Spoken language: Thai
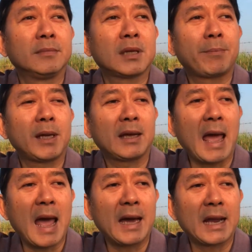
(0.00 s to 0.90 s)
จะเป็น
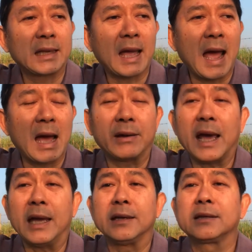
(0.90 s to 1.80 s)
แก่อนาถาก็
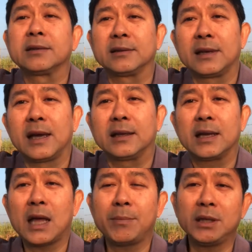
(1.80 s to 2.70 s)
ได้นะถ้า
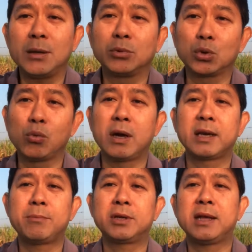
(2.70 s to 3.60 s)
ท่านไม่เตรียมตัว
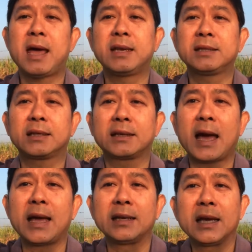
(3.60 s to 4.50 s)
นะบริหารจัด
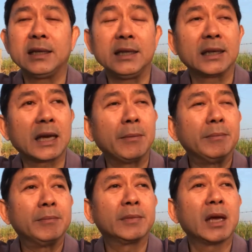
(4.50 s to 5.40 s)
การให้ดีนะครับ
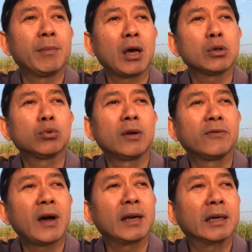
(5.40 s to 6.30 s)
นะมาเล่าสู่กัน
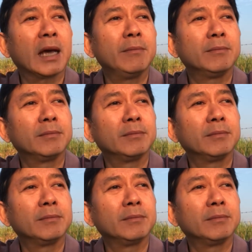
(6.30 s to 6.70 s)
ฟังนะครับ